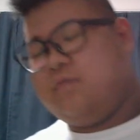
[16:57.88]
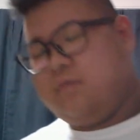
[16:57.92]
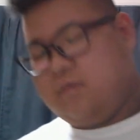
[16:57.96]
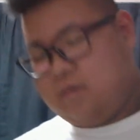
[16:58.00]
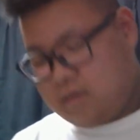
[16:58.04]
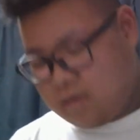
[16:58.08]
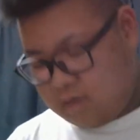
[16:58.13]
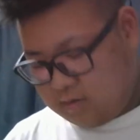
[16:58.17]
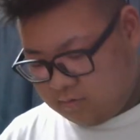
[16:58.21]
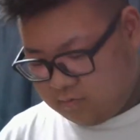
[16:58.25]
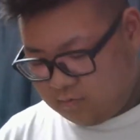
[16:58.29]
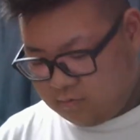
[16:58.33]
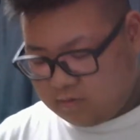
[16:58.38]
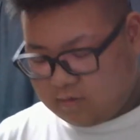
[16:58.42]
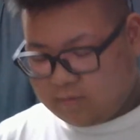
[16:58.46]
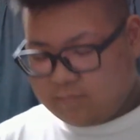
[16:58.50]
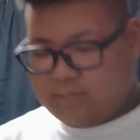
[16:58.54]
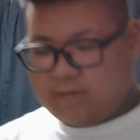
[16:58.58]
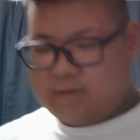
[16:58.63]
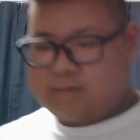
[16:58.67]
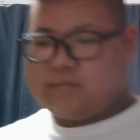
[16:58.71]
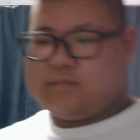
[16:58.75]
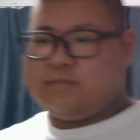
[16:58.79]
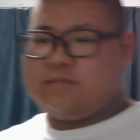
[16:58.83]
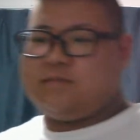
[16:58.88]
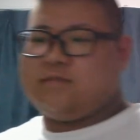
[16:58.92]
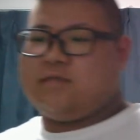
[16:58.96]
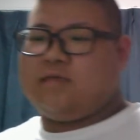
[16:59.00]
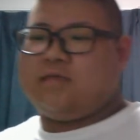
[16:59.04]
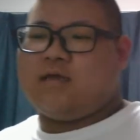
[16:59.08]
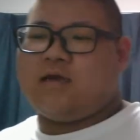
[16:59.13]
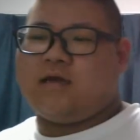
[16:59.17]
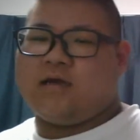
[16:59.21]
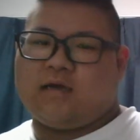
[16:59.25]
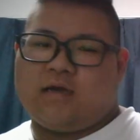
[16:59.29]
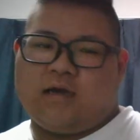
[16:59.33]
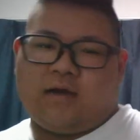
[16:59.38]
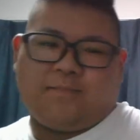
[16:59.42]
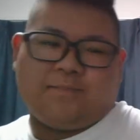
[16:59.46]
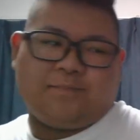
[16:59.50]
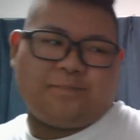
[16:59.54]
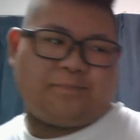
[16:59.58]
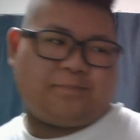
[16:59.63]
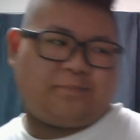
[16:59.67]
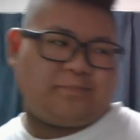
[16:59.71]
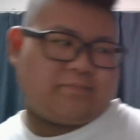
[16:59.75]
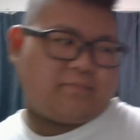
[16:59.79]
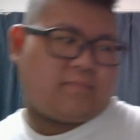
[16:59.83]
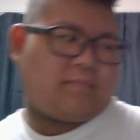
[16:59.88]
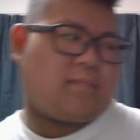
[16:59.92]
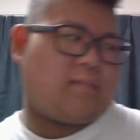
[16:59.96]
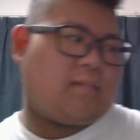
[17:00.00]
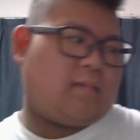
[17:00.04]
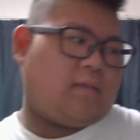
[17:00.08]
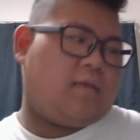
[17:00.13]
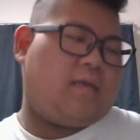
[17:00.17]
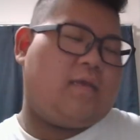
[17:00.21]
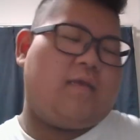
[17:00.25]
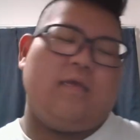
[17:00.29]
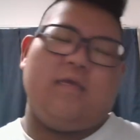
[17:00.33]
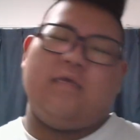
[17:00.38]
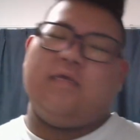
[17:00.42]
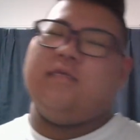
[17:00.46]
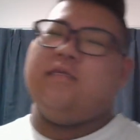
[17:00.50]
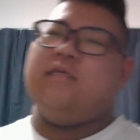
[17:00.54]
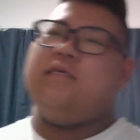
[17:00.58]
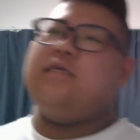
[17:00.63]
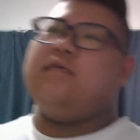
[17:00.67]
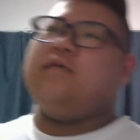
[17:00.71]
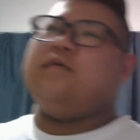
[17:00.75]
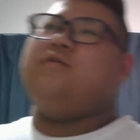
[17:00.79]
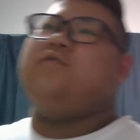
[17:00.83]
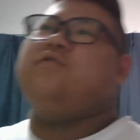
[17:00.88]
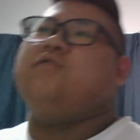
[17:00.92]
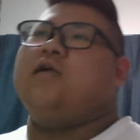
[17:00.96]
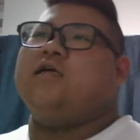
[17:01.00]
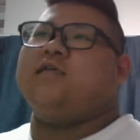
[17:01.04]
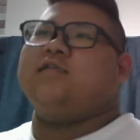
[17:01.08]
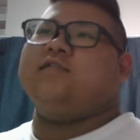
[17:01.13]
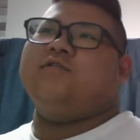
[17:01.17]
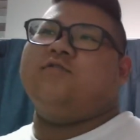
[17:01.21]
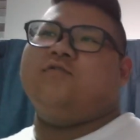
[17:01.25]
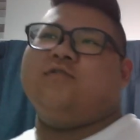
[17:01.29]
はいこれバズってなんかいい暮らしを